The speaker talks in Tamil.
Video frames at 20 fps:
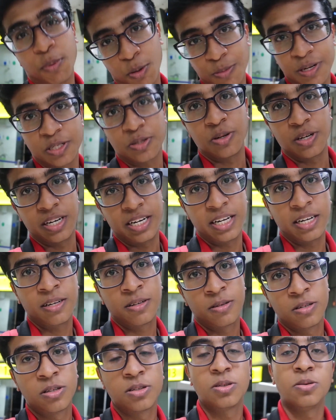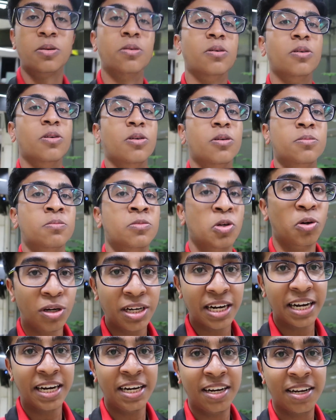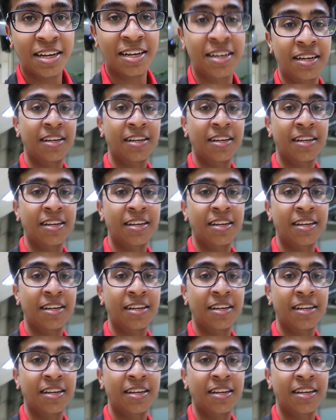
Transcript: அப்புறமா சொல்கிறேன் ஸோ குட் நைட்